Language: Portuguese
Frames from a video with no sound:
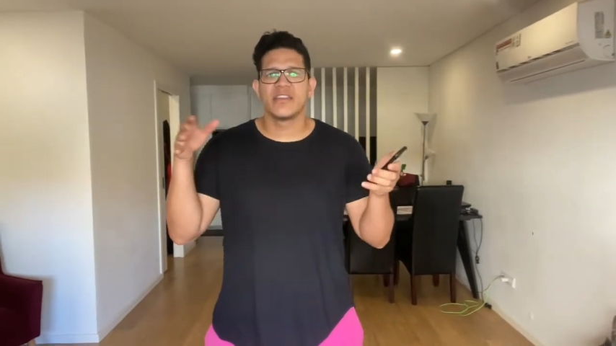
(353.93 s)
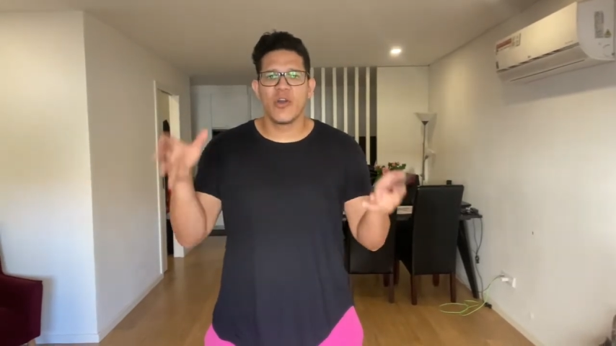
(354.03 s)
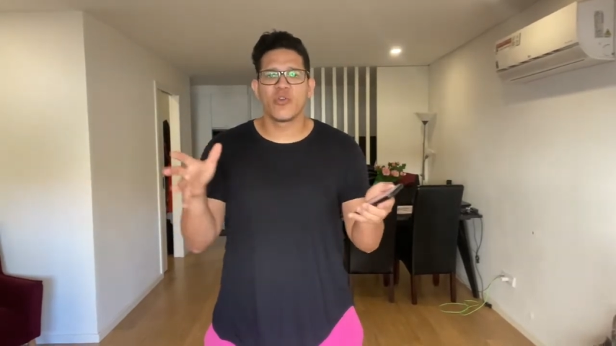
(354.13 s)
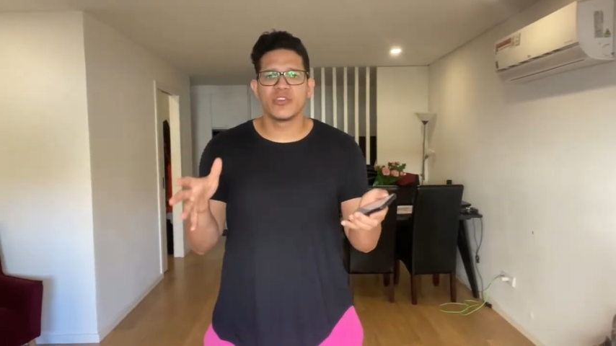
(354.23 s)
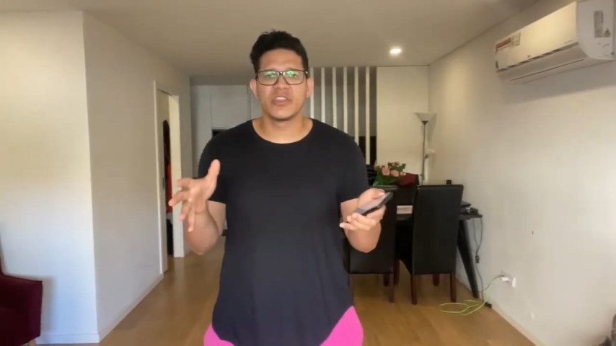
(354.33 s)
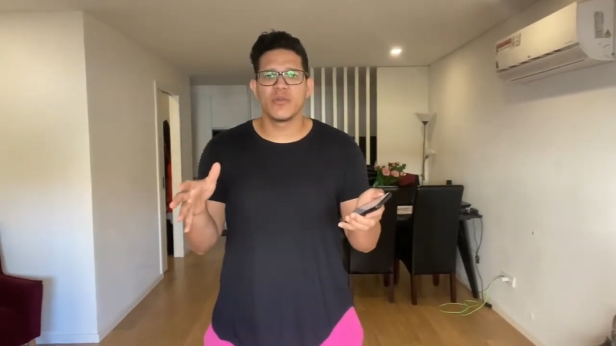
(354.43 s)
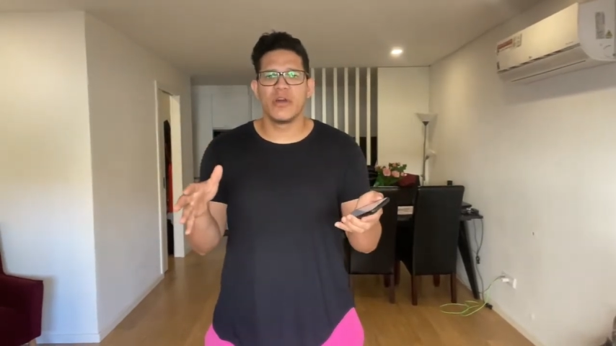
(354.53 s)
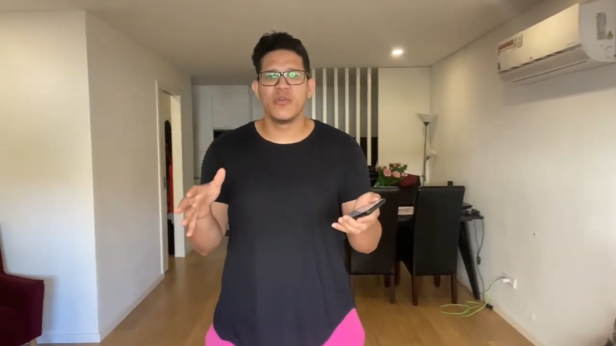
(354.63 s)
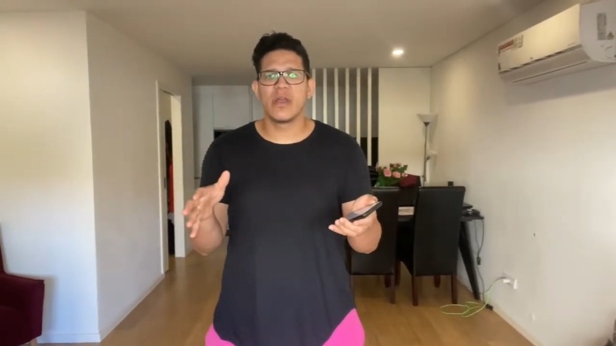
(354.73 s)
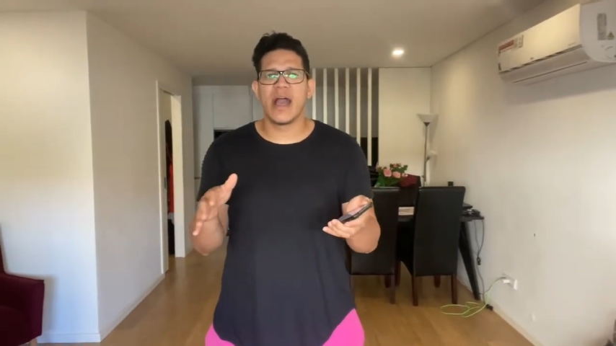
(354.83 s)
Então conseguiu
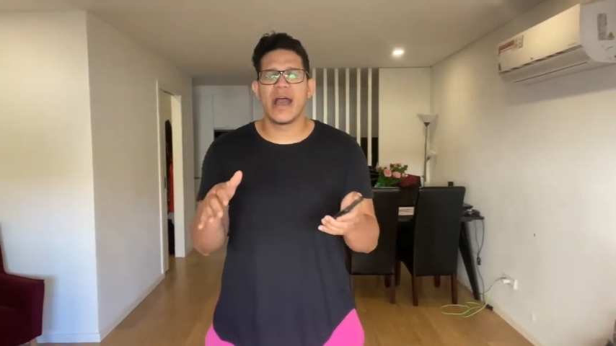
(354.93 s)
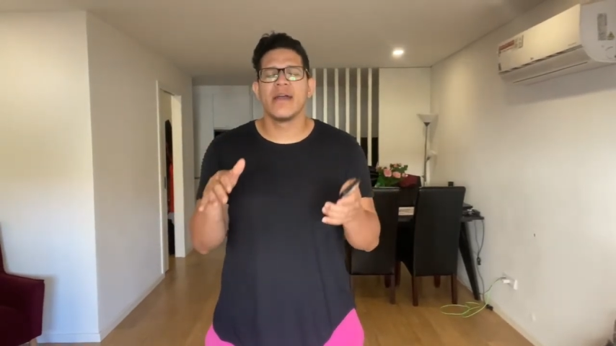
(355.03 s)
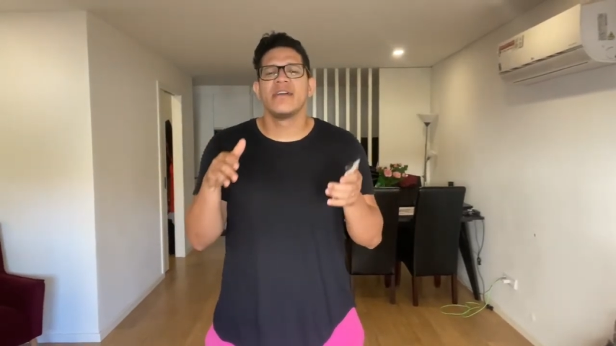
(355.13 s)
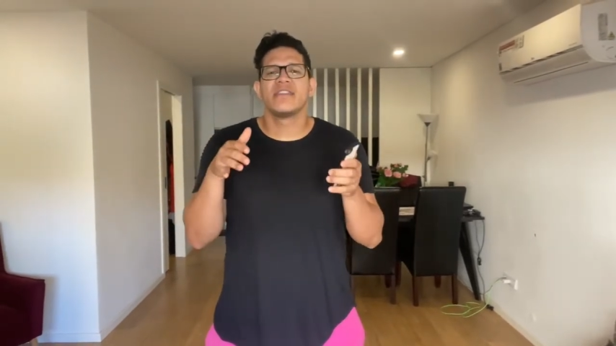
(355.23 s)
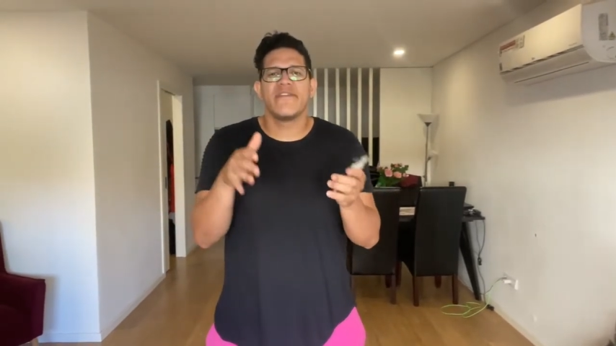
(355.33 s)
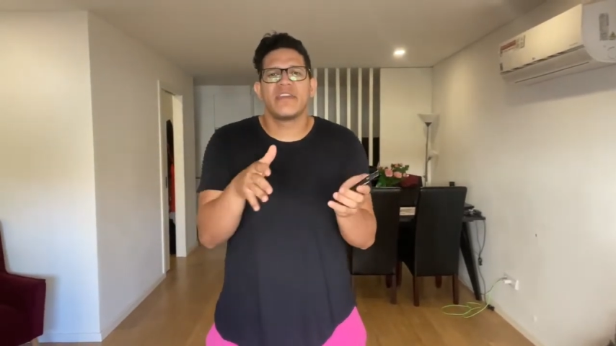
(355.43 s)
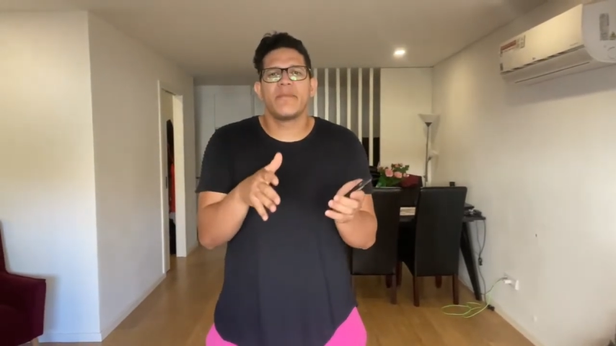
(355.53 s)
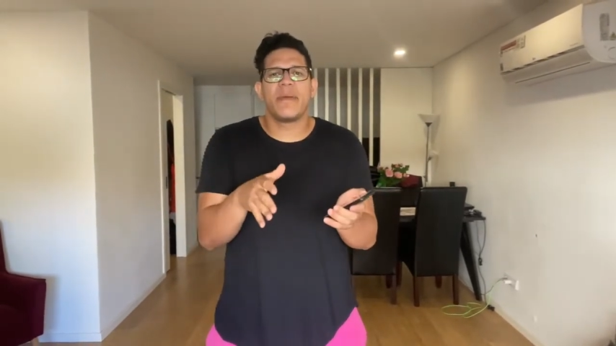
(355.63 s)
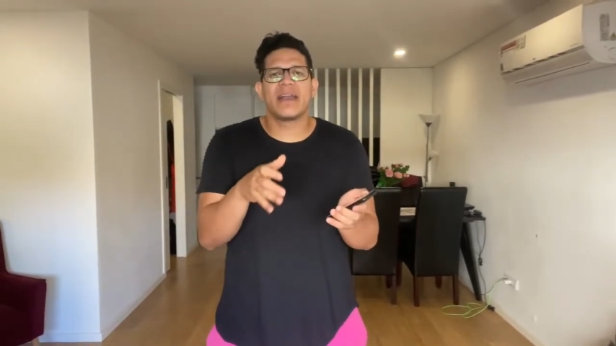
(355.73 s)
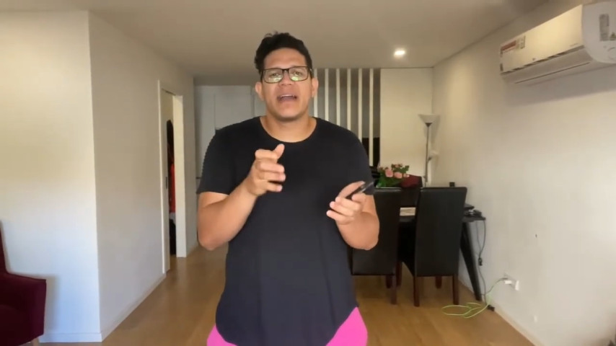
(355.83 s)
alugar, teve que
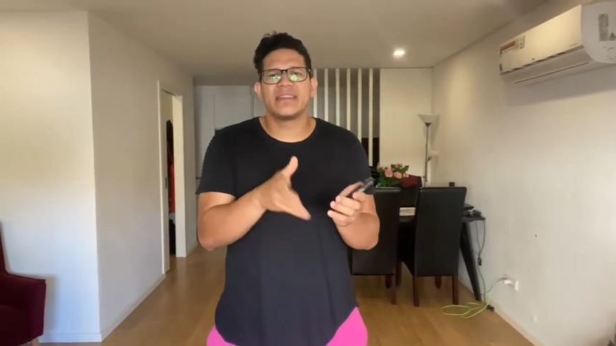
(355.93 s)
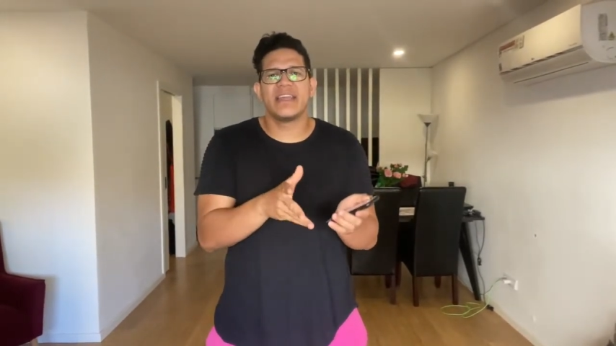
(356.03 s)
pagar